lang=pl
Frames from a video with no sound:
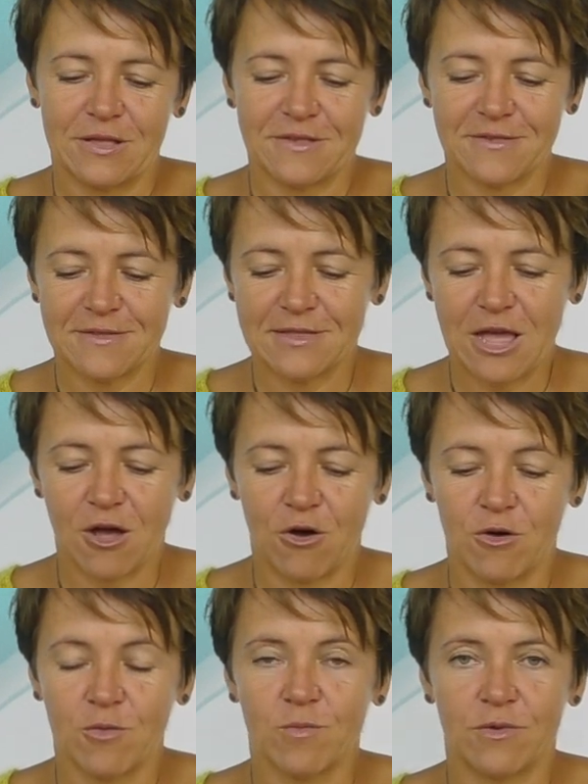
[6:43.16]
z tego
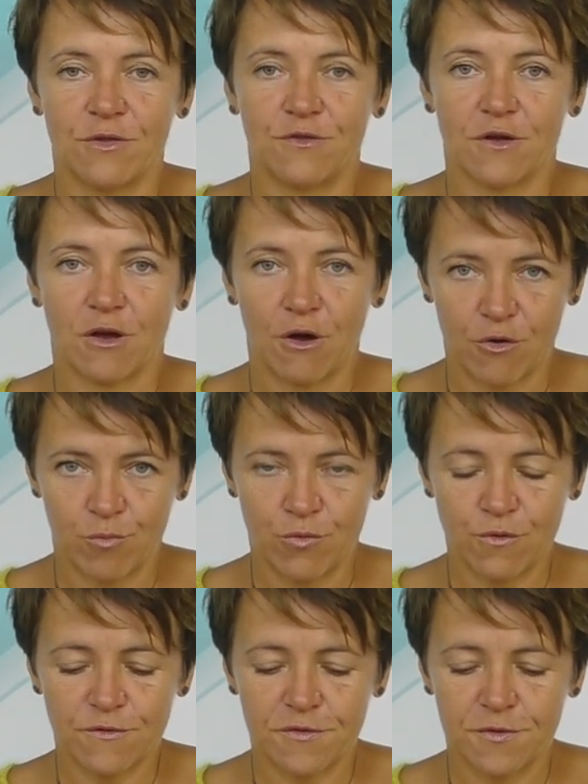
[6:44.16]
będzie
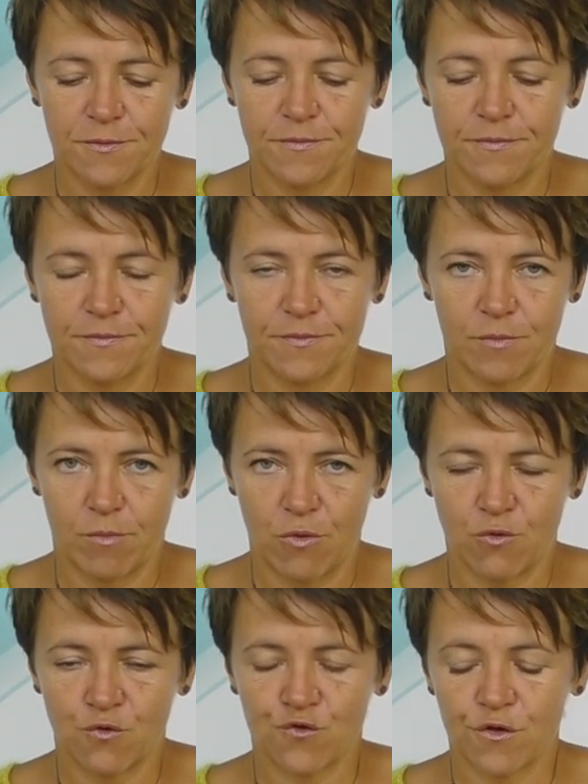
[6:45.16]
korpus
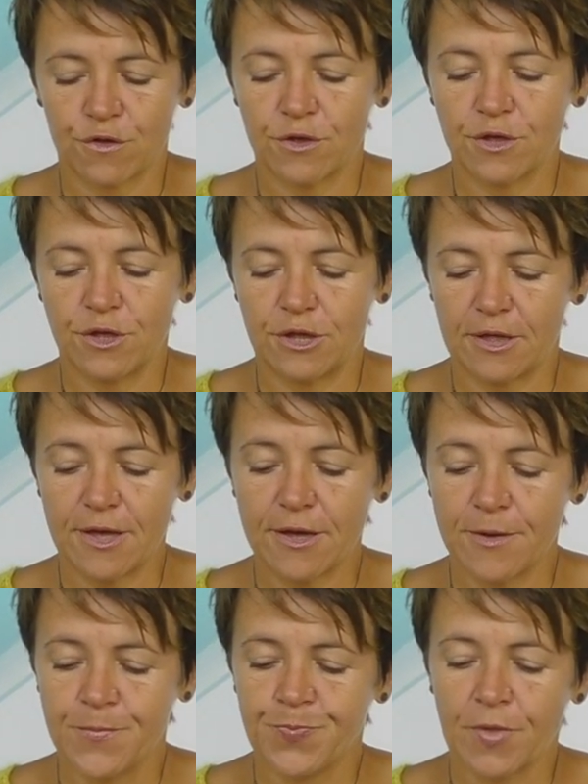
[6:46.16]
połączonych
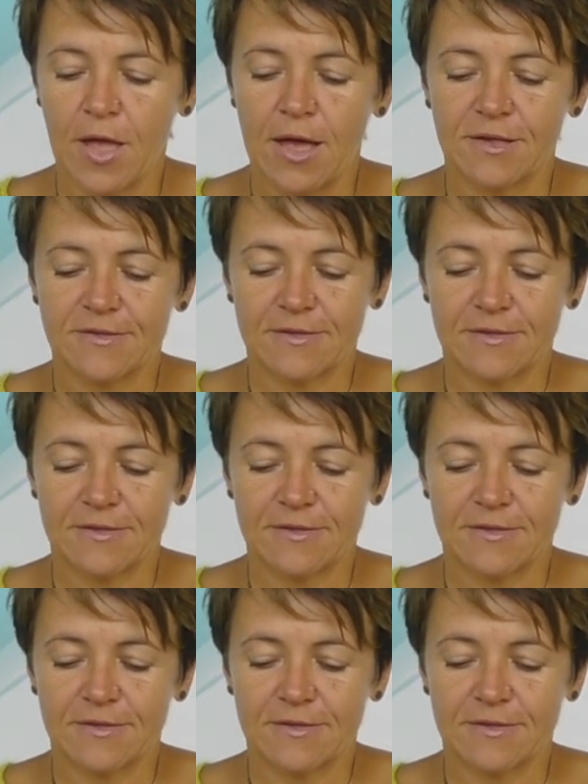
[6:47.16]
nitek, z